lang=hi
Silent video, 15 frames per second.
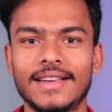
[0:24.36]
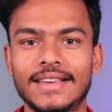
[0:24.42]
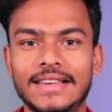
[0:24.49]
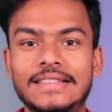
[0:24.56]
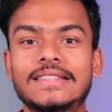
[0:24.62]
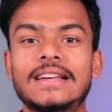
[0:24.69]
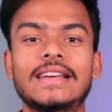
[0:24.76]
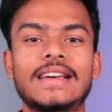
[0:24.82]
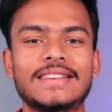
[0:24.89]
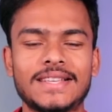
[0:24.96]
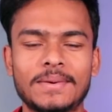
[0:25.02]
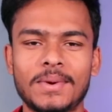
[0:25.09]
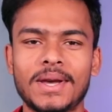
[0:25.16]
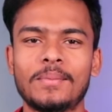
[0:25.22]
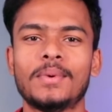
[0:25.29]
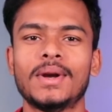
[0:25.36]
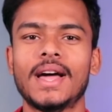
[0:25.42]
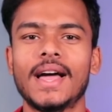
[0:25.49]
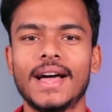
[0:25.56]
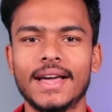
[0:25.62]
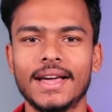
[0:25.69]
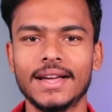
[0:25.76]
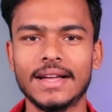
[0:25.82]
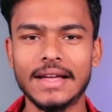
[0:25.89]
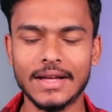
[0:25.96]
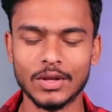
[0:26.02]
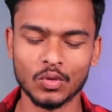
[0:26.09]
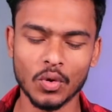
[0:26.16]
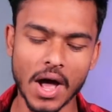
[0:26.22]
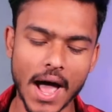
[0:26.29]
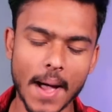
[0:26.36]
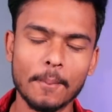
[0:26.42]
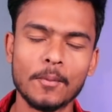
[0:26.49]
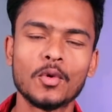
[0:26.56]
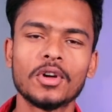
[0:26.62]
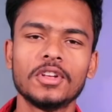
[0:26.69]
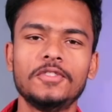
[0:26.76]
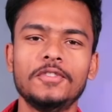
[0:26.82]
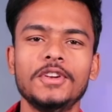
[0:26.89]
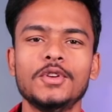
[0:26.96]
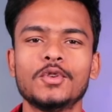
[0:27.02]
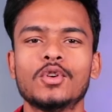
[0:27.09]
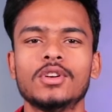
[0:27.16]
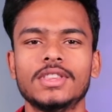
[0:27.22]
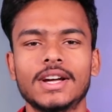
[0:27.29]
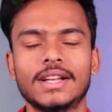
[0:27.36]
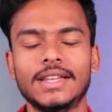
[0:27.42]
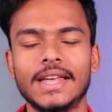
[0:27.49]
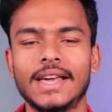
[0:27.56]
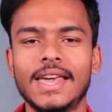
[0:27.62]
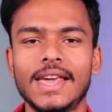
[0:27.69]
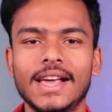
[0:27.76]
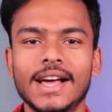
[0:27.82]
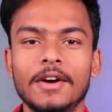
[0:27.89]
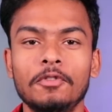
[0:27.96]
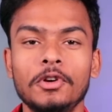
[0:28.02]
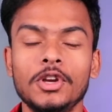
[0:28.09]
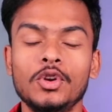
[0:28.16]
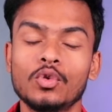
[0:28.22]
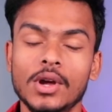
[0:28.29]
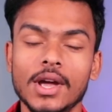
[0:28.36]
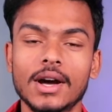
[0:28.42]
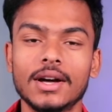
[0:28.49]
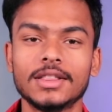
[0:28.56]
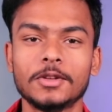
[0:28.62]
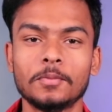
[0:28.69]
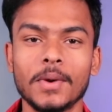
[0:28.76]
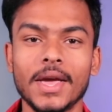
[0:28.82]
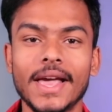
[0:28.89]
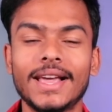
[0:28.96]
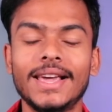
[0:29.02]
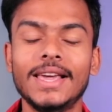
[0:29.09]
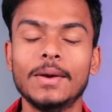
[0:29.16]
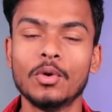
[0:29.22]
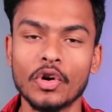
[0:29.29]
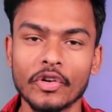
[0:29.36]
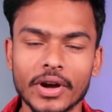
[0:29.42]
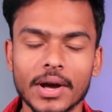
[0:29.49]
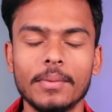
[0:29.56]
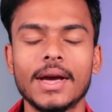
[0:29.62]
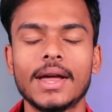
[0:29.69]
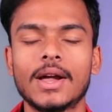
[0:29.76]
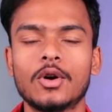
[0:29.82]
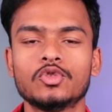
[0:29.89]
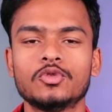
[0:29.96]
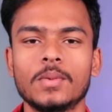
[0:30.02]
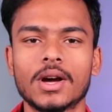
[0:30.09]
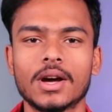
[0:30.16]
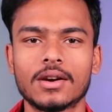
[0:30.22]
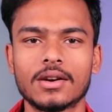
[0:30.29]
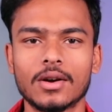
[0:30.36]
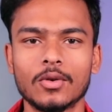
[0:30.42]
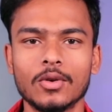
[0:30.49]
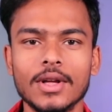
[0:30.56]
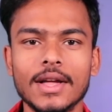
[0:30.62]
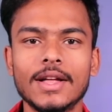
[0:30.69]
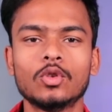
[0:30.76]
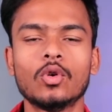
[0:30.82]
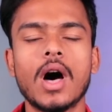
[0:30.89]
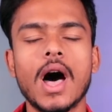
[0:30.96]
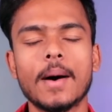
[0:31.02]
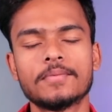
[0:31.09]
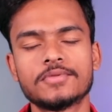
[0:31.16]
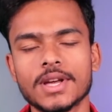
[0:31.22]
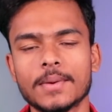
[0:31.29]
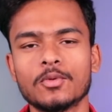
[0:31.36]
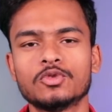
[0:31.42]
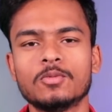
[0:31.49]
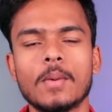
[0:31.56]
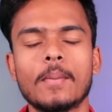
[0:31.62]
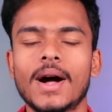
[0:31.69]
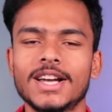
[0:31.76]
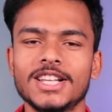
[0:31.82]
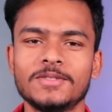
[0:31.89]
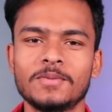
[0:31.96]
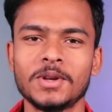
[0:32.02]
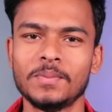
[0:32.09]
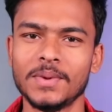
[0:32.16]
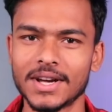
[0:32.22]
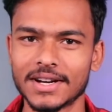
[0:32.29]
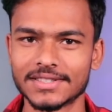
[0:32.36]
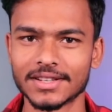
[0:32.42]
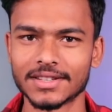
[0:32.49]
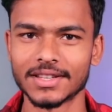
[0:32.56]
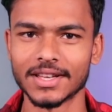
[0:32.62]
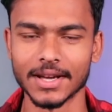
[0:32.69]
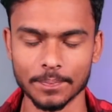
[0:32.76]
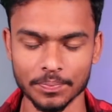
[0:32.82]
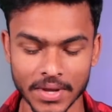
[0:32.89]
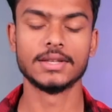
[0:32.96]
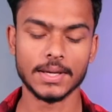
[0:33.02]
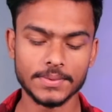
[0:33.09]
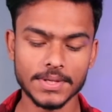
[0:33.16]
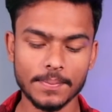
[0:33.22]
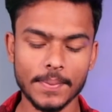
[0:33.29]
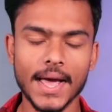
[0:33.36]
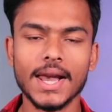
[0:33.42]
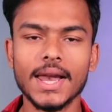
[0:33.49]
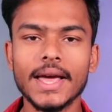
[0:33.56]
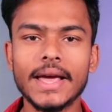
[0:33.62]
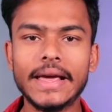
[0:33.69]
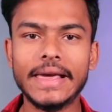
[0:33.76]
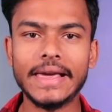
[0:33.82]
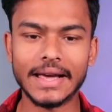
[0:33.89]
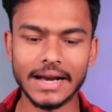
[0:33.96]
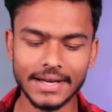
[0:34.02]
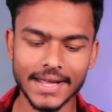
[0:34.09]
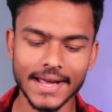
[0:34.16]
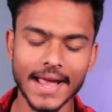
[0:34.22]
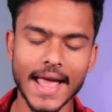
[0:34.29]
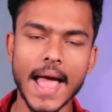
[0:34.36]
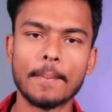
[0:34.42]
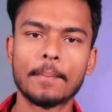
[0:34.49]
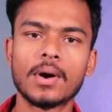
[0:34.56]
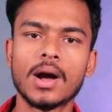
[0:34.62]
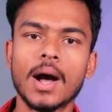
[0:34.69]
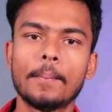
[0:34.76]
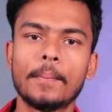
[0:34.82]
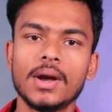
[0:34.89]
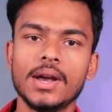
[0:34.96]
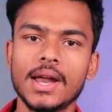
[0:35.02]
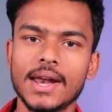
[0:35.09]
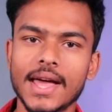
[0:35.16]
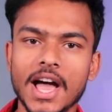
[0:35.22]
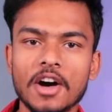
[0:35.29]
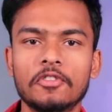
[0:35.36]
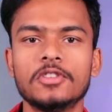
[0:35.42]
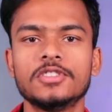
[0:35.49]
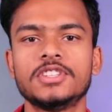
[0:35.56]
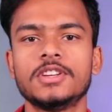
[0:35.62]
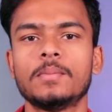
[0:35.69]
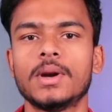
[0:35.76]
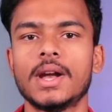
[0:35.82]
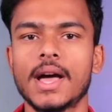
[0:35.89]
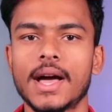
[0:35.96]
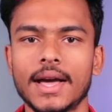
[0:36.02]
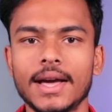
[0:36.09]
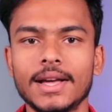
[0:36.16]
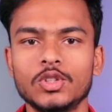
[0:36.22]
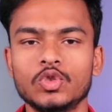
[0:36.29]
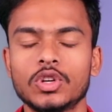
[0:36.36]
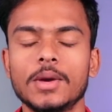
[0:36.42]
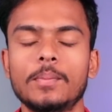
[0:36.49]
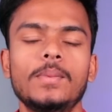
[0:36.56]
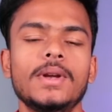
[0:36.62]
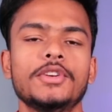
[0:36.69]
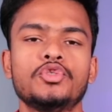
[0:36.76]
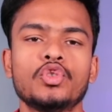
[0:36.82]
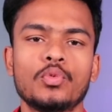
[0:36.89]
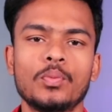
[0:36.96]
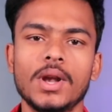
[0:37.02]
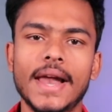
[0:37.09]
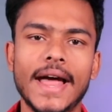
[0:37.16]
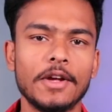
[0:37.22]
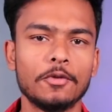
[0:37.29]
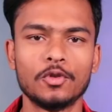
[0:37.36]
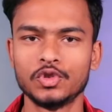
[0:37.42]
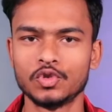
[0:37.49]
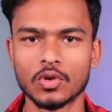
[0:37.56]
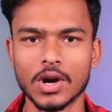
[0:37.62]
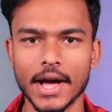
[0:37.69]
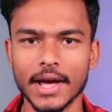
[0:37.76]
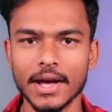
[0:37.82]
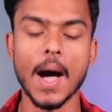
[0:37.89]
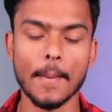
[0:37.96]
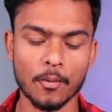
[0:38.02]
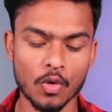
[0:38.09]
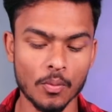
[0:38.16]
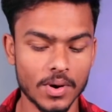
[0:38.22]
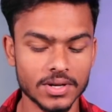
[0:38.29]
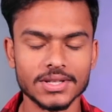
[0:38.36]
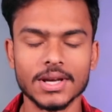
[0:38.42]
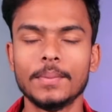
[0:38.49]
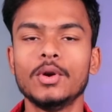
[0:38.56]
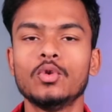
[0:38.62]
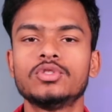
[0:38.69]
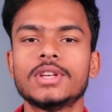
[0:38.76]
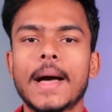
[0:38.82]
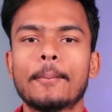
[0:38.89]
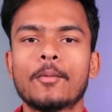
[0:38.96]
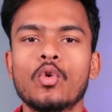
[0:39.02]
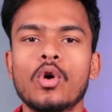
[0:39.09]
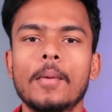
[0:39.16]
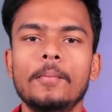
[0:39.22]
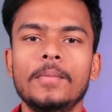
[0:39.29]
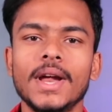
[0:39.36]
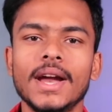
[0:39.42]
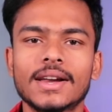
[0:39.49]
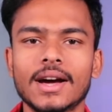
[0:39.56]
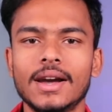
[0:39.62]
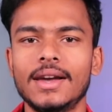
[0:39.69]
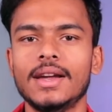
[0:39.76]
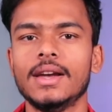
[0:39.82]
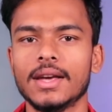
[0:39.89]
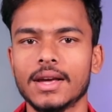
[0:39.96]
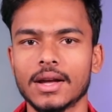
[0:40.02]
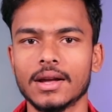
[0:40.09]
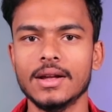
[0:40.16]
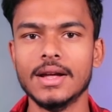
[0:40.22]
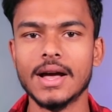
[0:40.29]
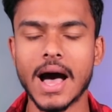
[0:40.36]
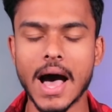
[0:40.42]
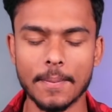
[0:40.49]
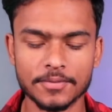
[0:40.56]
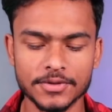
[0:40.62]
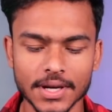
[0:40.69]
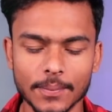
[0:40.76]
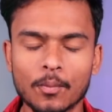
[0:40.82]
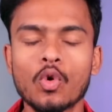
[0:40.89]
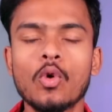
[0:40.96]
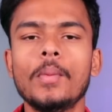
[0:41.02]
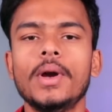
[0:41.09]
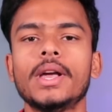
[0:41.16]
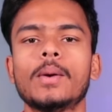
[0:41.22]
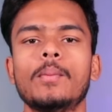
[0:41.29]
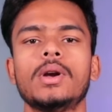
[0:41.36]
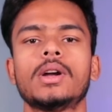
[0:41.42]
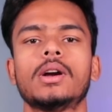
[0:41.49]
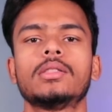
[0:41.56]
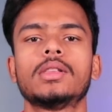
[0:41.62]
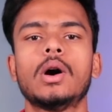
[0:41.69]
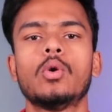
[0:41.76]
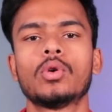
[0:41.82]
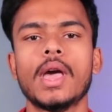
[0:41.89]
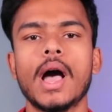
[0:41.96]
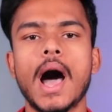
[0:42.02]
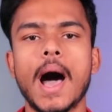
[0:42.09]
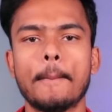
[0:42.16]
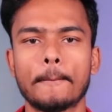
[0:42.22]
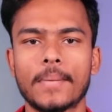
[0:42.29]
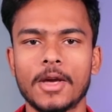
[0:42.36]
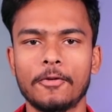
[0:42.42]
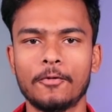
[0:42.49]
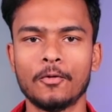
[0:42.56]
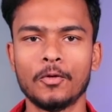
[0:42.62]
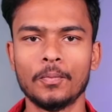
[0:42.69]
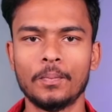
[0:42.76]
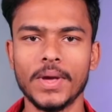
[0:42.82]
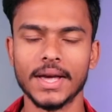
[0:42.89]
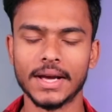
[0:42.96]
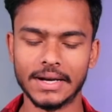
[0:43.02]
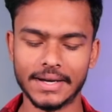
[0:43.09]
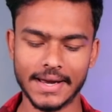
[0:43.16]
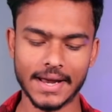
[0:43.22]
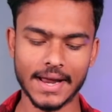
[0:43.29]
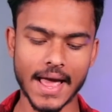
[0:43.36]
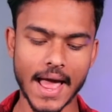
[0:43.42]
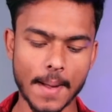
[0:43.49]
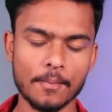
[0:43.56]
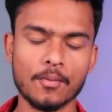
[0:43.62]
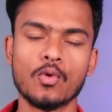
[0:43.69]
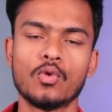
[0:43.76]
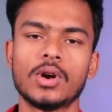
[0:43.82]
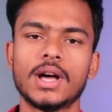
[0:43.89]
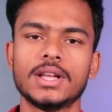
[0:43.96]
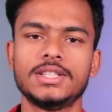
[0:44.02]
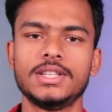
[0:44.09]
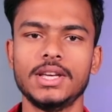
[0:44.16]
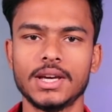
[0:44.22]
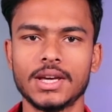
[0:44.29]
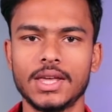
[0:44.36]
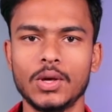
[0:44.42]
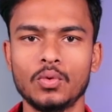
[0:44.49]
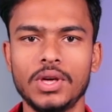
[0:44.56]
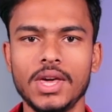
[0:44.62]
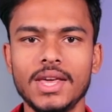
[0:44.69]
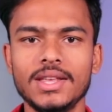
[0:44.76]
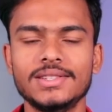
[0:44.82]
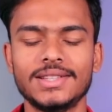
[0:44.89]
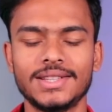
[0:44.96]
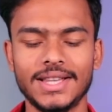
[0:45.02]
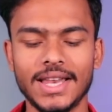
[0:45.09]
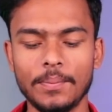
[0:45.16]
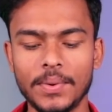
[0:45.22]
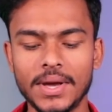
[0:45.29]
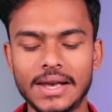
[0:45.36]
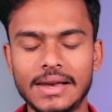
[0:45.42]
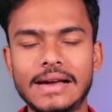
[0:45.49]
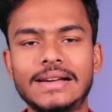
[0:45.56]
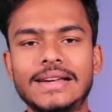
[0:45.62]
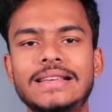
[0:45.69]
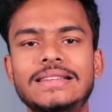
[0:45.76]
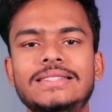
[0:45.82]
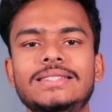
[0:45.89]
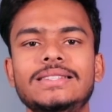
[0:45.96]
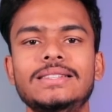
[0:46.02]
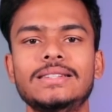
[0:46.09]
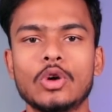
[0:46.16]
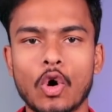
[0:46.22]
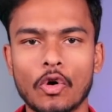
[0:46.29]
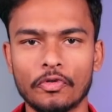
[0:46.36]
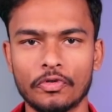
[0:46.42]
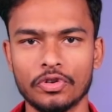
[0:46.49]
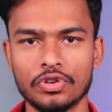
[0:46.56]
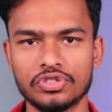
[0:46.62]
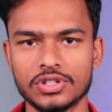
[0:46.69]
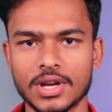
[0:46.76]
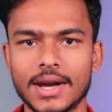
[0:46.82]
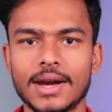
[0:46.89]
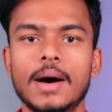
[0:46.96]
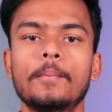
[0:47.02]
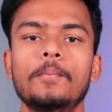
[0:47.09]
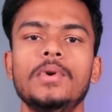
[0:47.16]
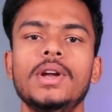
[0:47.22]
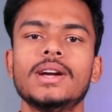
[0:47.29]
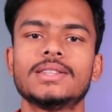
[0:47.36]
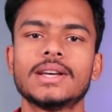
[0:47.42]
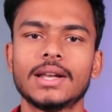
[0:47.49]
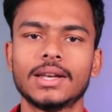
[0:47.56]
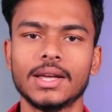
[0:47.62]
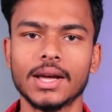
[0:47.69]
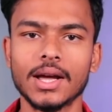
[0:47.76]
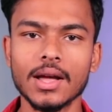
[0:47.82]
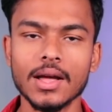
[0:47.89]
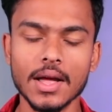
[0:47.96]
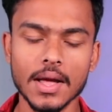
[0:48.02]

किस तरीके से मैंने बनाया है तो आप लोग इस वीडियो को अंत तक देखिएगा वीडियो के अंत में एक गिवे का भी अनाउंस उसमें कर रहा हूँ तो आप सब उसमें पार्टिसिपेट भी कर सकते हैं सबसे पहले ईगल टेक ऐप का अपन ने नया वर्जन बनाया है जो कि प्ले स्टोर पर लाइव हो चुका है आपको बस अभी उस ऐप को अपडेट कर लेने हैं आप सबको मैं रिकमेंड करता हूँ कि आपके फ़ोन पे ईगल टेक ऐप होना चाहिए क्योंकि जितने भी लेटेस्ट ऑफर्स एंड अपडेट्स आते हैं